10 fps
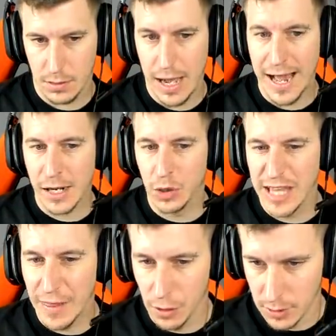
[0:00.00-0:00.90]
Ha
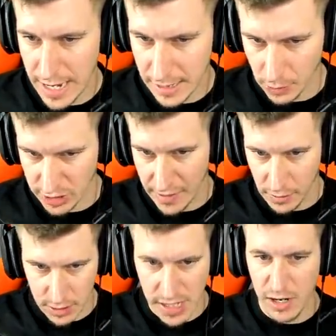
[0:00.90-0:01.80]
rebotado, ha rebotado.
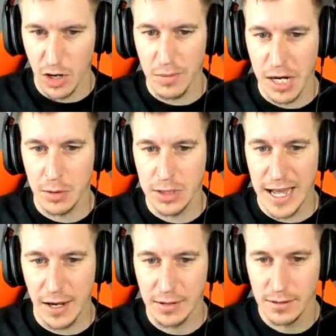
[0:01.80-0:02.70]
¿Sabes lo que va a rebotar?